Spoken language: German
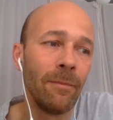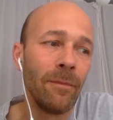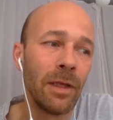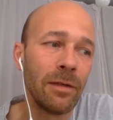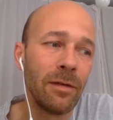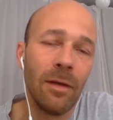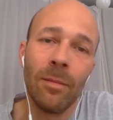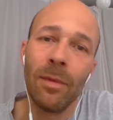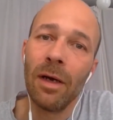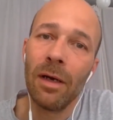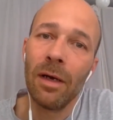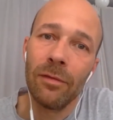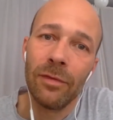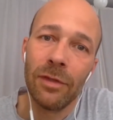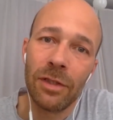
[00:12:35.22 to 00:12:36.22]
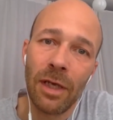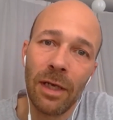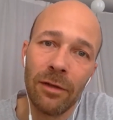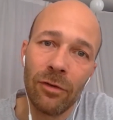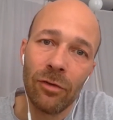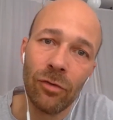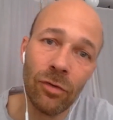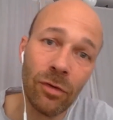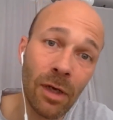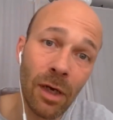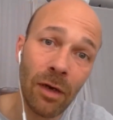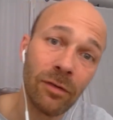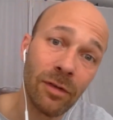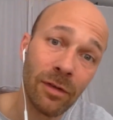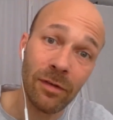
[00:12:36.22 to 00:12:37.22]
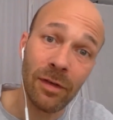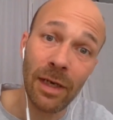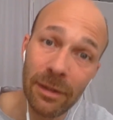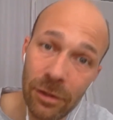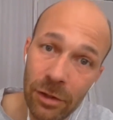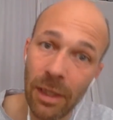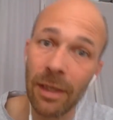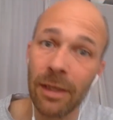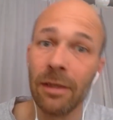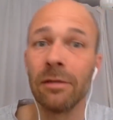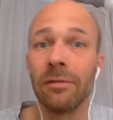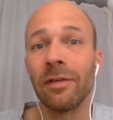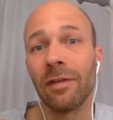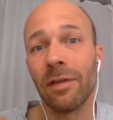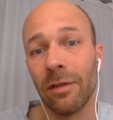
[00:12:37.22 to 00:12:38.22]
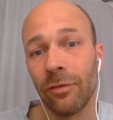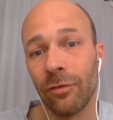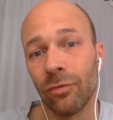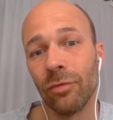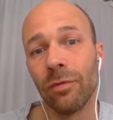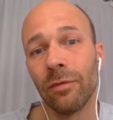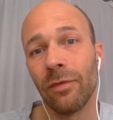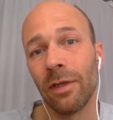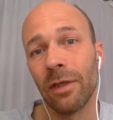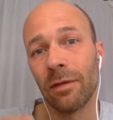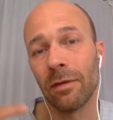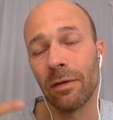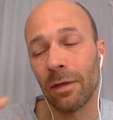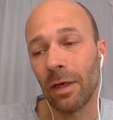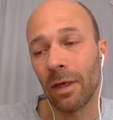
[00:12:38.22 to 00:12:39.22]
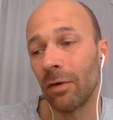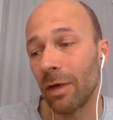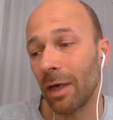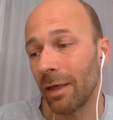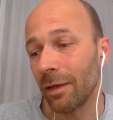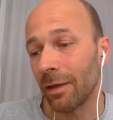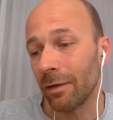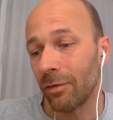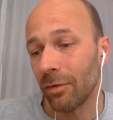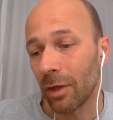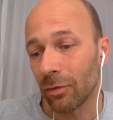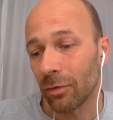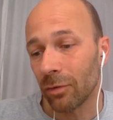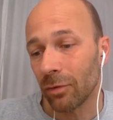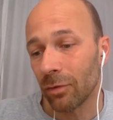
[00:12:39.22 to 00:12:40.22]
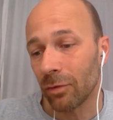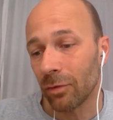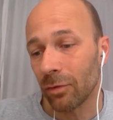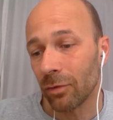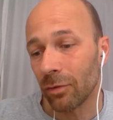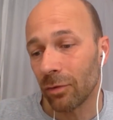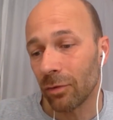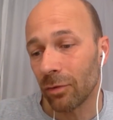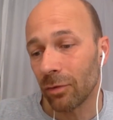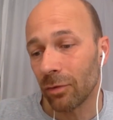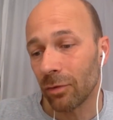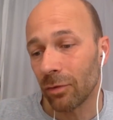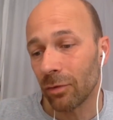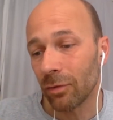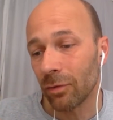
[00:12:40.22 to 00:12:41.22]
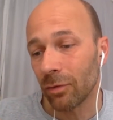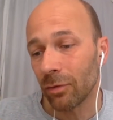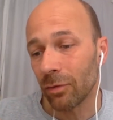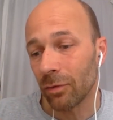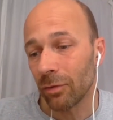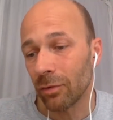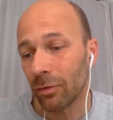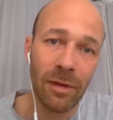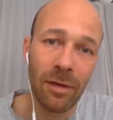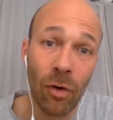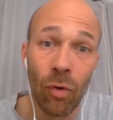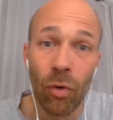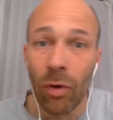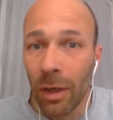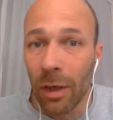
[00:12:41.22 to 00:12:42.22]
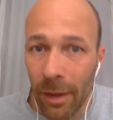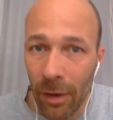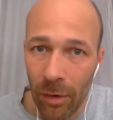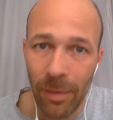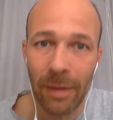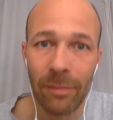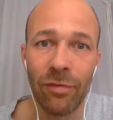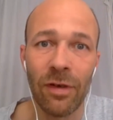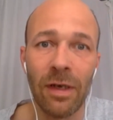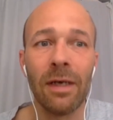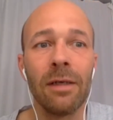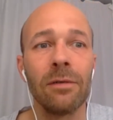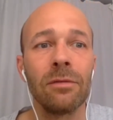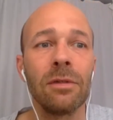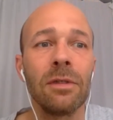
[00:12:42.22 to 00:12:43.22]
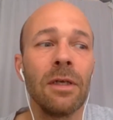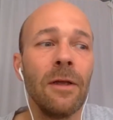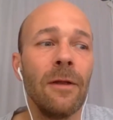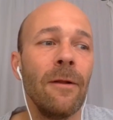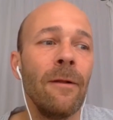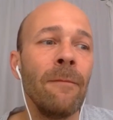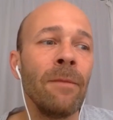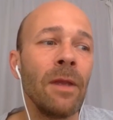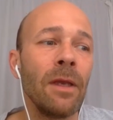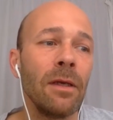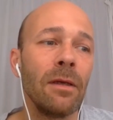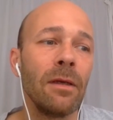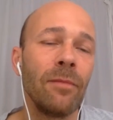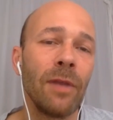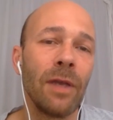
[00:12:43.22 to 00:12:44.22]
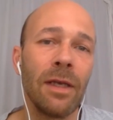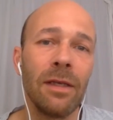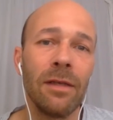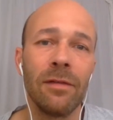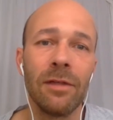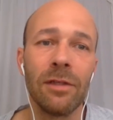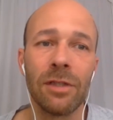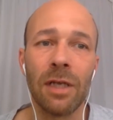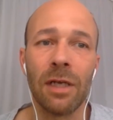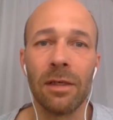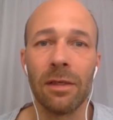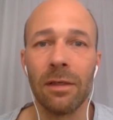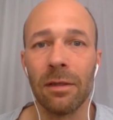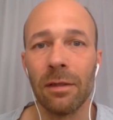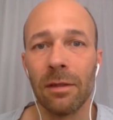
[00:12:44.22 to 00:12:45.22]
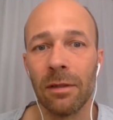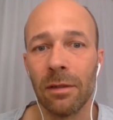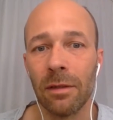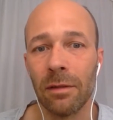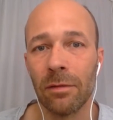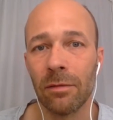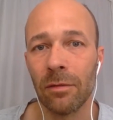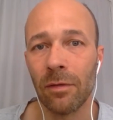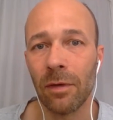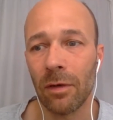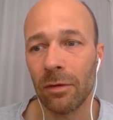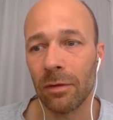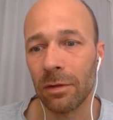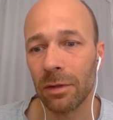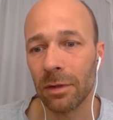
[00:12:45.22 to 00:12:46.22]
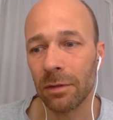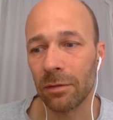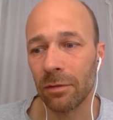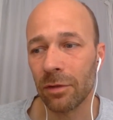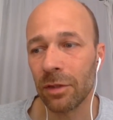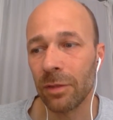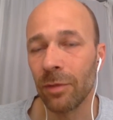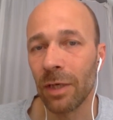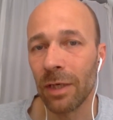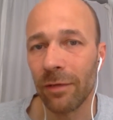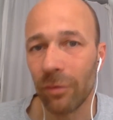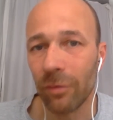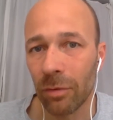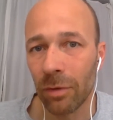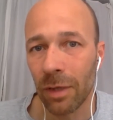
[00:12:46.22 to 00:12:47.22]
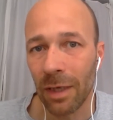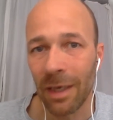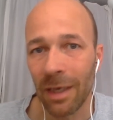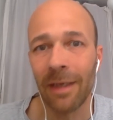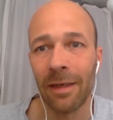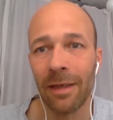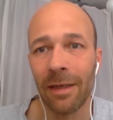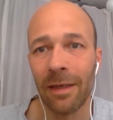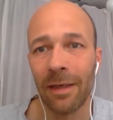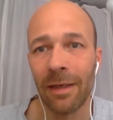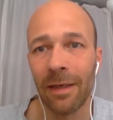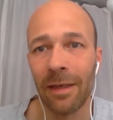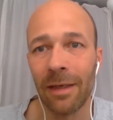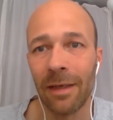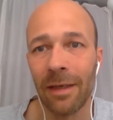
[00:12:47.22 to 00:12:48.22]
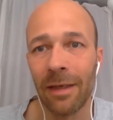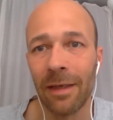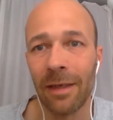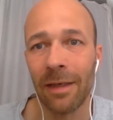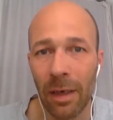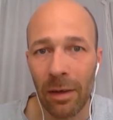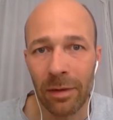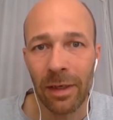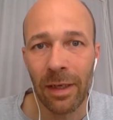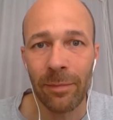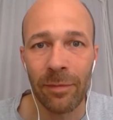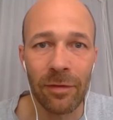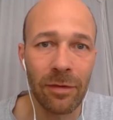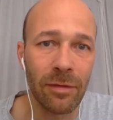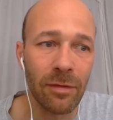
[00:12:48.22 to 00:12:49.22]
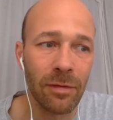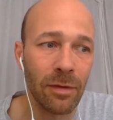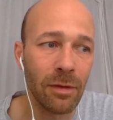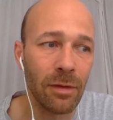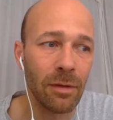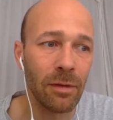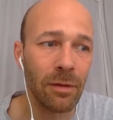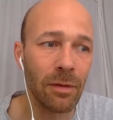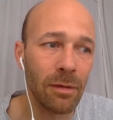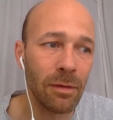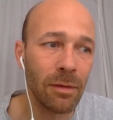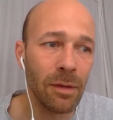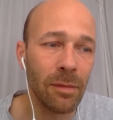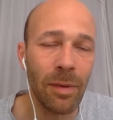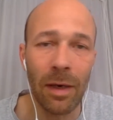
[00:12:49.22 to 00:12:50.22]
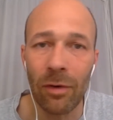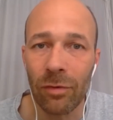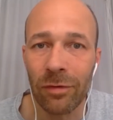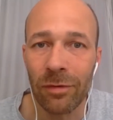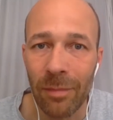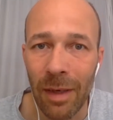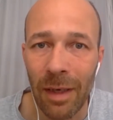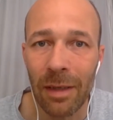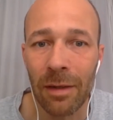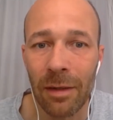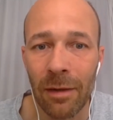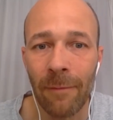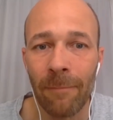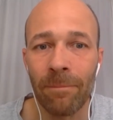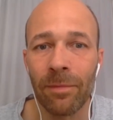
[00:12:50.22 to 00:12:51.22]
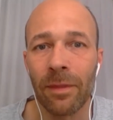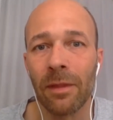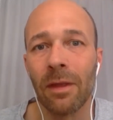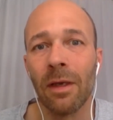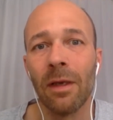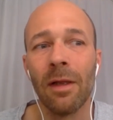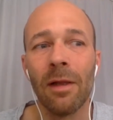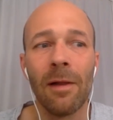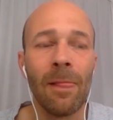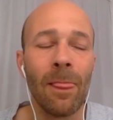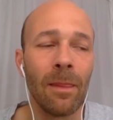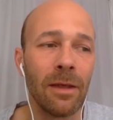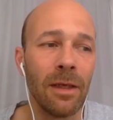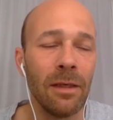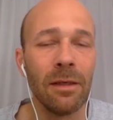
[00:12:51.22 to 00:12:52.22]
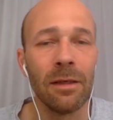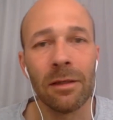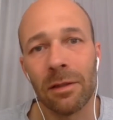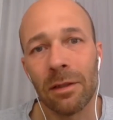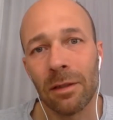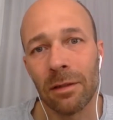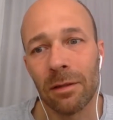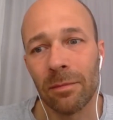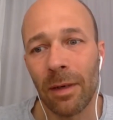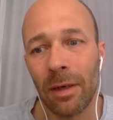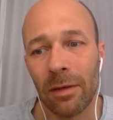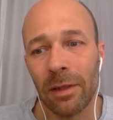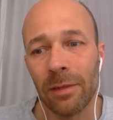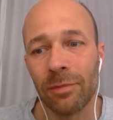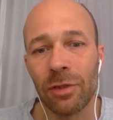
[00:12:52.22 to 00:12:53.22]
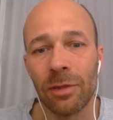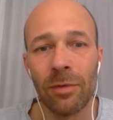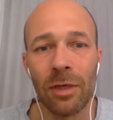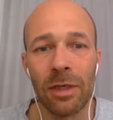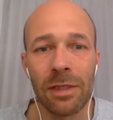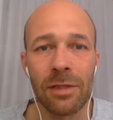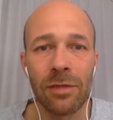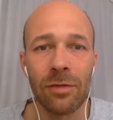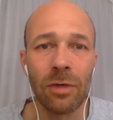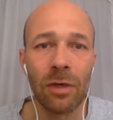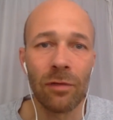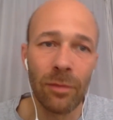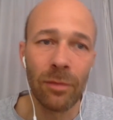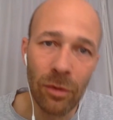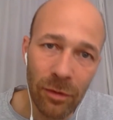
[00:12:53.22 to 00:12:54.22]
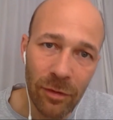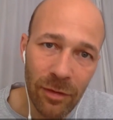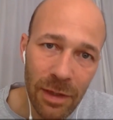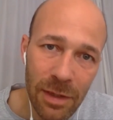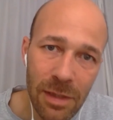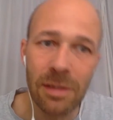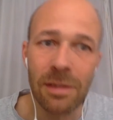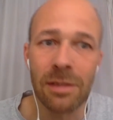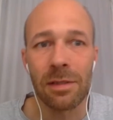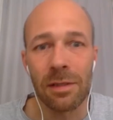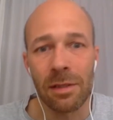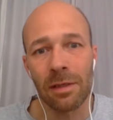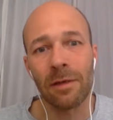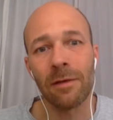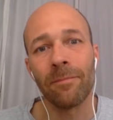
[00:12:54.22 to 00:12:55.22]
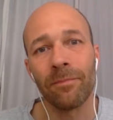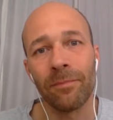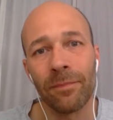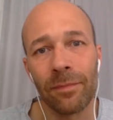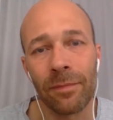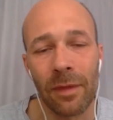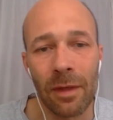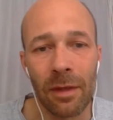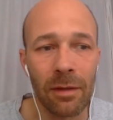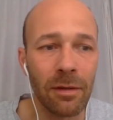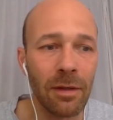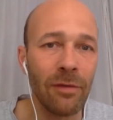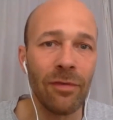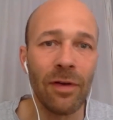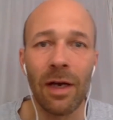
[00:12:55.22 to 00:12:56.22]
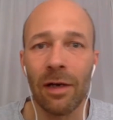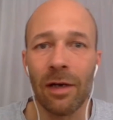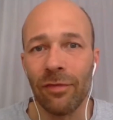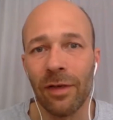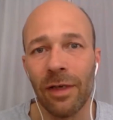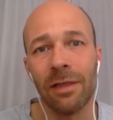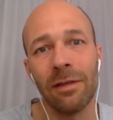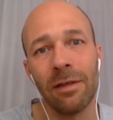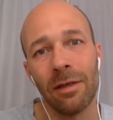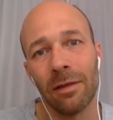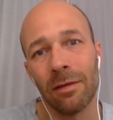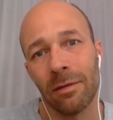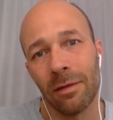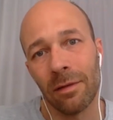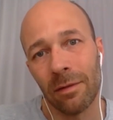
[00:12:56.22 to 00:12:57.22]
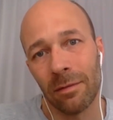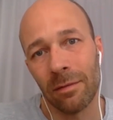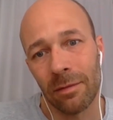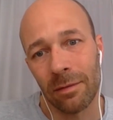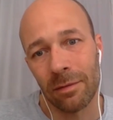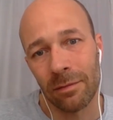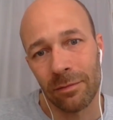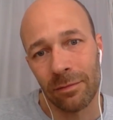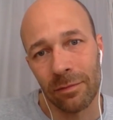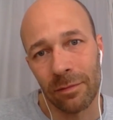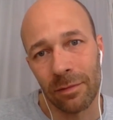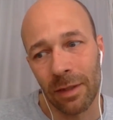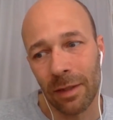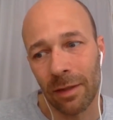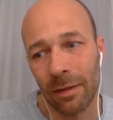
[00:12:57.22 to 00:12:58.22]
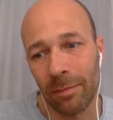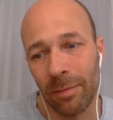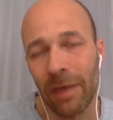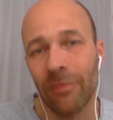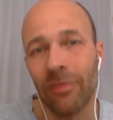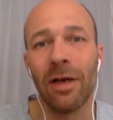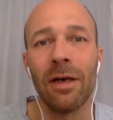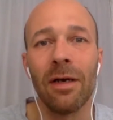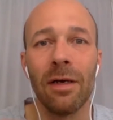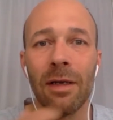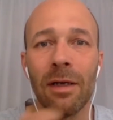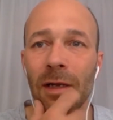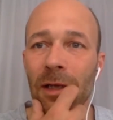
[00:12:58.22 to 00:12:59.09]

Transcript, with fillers: Thema, wie steige ich gesünder aus, als ich einsteige, was kann ich tun, wie äh, auch gerade Richtung autonomes Fahren, wie kann man sich erholen auch beim Fahren und ähm, da geht es sehr stark in, in, in unsere, auch, unsere Stimulation rein, äh, nach dem Motto Powernaps äh, in Pausen machen, Kinder äh, Powernap-Stimulation auf dem Rücksitz, ähm, der Fahrer fährt, der, äh, der Beifahrer